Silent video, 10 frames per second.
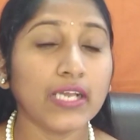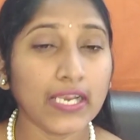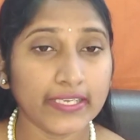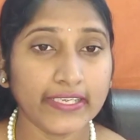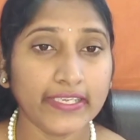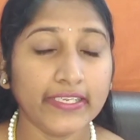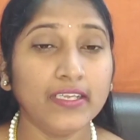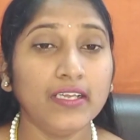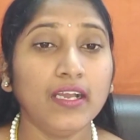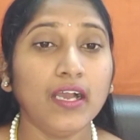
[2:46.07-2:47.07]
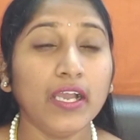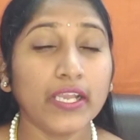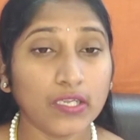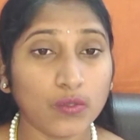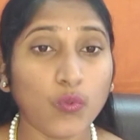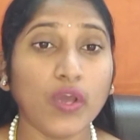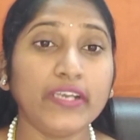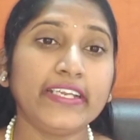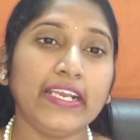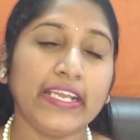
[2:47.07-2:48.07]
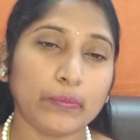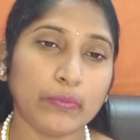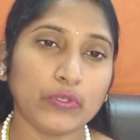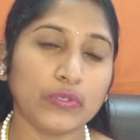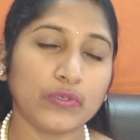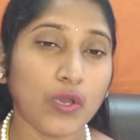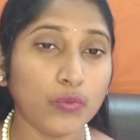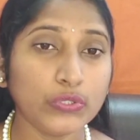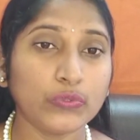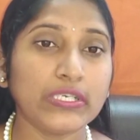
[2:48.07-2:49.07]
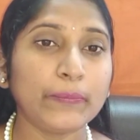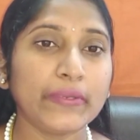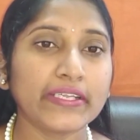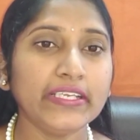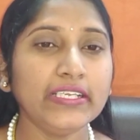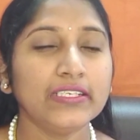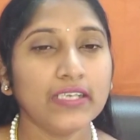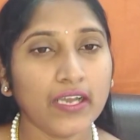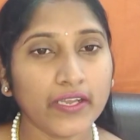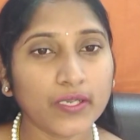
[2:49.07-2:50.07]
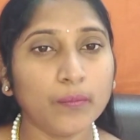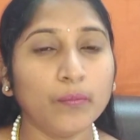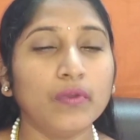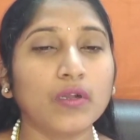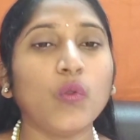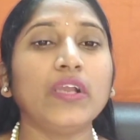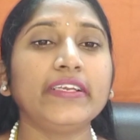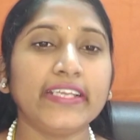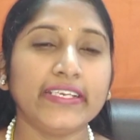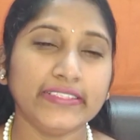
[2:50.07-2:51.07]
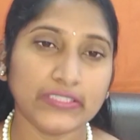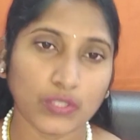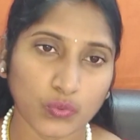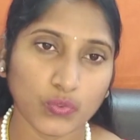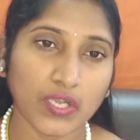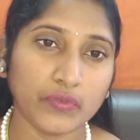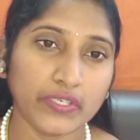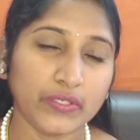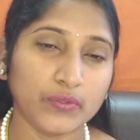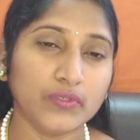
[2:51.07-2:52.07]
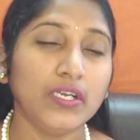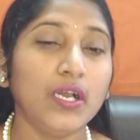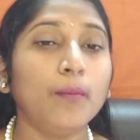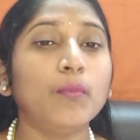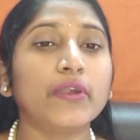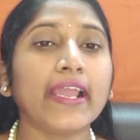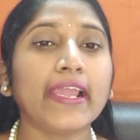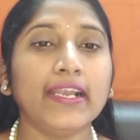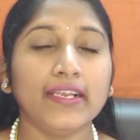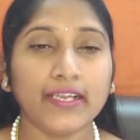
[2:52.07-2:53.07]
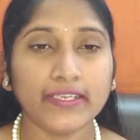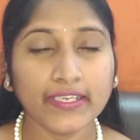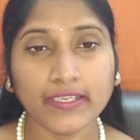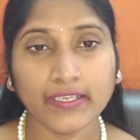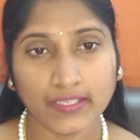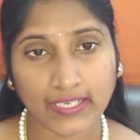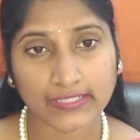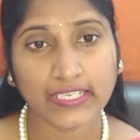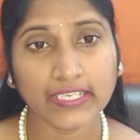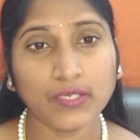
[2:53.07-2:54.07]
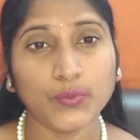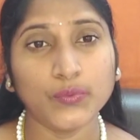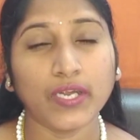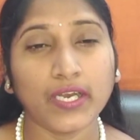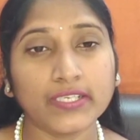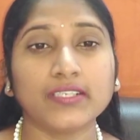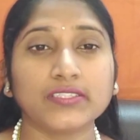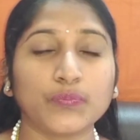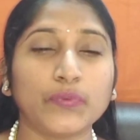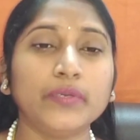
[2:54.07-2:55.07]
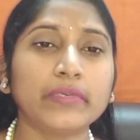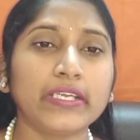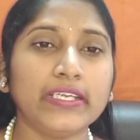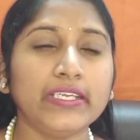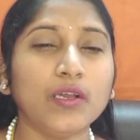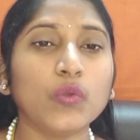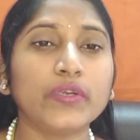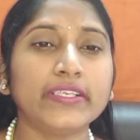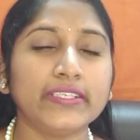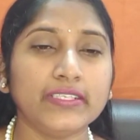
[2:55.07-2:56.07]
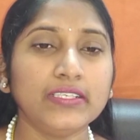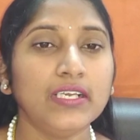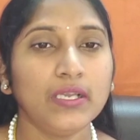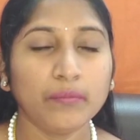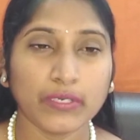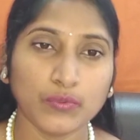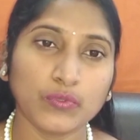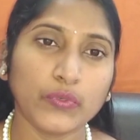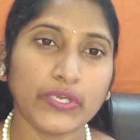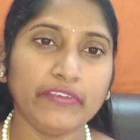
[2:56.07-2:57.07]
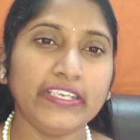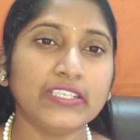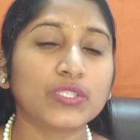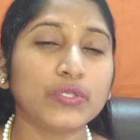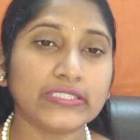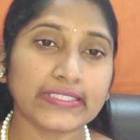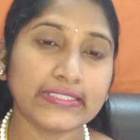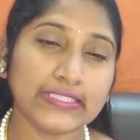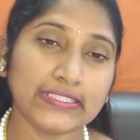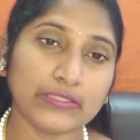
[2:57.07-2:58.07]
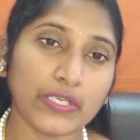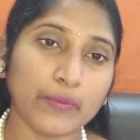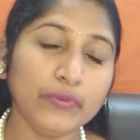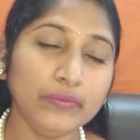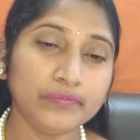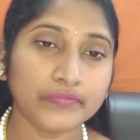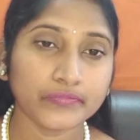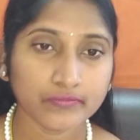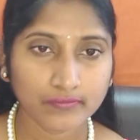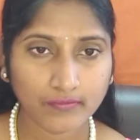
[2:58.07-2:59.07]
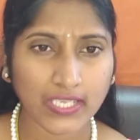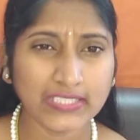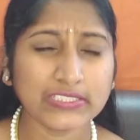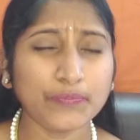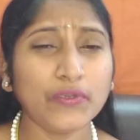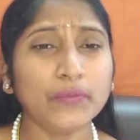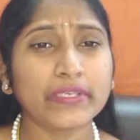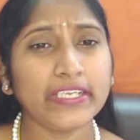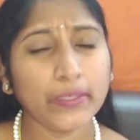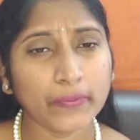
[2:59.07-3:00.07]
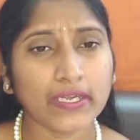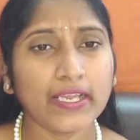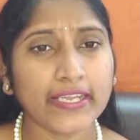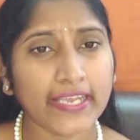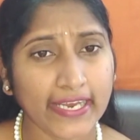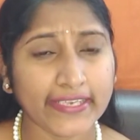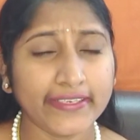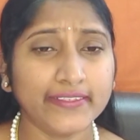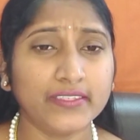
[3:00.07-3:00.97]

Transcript: అలాగే ఆ యొక్క క్వాలిటీ లేకపోవటం కౌంట్ ఉన్నప్పటికీ ఆ యొక్క క్వాలిటీ అనేది తక్కువగా ఉండటం మొటైల్ అంటే కదలికలు అంటే స్పోమ్కి ఆల్రెడీ మనం కొన్ని వీడియోస్లో డిస్కస్ చేసి ఉన్నాము స్పోమ్కి ఎప్పట్లాగే హెడ్